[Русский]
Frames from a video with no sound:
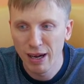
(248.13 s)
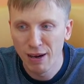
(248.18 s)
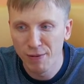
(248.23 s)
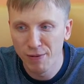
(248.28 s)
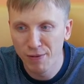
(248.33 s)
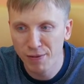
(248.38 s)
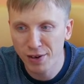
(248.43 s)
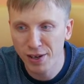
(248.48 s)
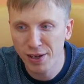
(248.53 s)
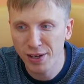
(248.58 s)

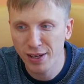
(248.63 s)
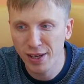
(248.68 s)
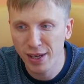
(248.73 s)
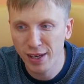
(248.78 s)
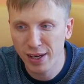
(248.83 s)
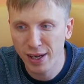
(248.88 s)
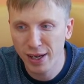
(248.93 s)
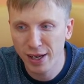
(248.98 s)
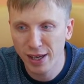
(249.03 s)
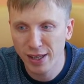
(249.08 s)
выйдя
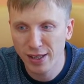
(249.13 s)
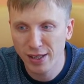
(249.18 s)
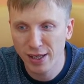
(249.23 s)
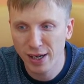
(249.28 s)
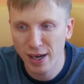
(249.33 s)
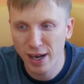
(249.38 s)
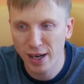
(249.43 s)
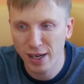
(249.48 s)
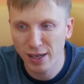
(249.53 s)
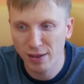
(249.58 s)
на
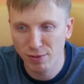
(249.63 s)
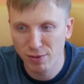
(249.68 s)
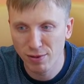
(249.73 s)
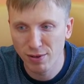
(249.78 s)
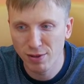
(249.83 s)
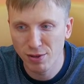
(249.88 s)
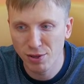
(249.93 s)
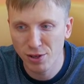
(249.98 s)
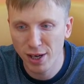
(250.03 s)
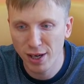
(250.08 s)
контракт вот
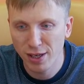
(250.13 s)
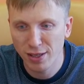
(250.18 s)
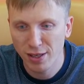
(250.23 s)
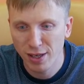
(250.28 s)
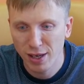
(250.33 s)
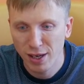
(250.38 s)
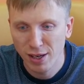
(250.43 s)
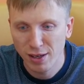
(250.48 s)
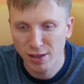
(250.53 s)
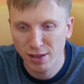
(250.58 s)
сейчас,
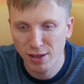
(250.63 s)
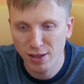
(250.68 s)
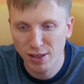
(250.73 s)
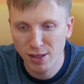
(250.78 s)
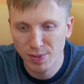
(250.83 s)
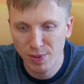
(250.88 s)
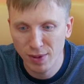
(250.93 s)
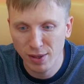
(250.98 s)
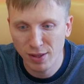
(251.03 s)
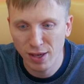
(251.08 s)
не
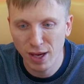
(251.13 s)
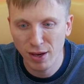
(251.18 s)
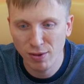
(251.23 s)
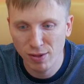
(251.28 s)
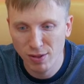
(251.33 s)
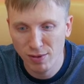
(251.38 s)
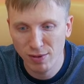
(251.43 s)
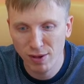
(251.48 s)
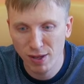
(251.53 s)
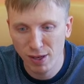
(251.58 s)
исполняют
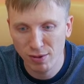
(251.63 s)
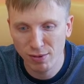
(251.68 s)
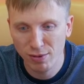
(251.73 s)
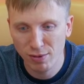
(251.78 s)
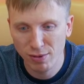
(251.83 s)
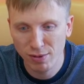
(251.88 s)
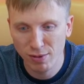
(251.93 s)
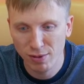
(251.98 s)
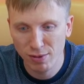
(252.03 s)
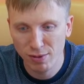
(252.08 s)
своих
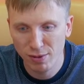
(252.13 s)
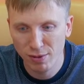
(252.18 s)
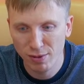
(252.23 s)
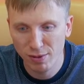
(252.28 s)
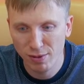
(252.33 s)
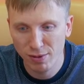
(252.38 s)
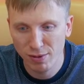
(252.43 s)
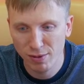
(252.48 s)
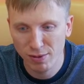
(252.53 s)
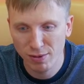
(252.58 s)
вот
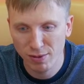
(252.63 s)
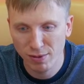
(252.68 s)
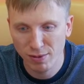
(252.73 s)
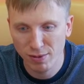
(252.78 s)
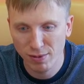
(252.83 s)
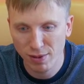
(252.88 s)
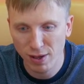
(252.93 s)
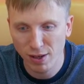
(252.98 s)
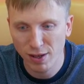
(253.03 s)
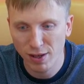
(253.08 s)

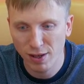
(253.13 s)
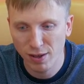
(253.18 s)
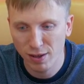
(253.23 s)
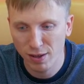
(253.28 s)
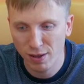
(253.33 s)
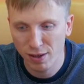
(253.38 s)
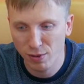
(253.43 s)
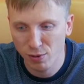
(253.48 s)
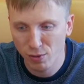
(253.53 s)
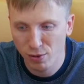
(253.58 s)
э,
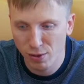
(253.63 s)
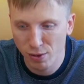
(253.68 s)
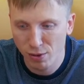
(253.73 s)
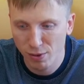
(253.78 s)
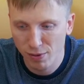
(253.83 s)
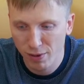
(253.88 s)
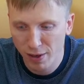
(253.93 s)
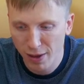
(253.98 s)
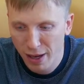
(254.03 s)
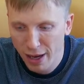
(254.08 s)
какие-то
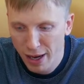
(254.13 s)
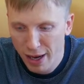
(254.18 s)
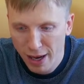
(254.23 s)
условия,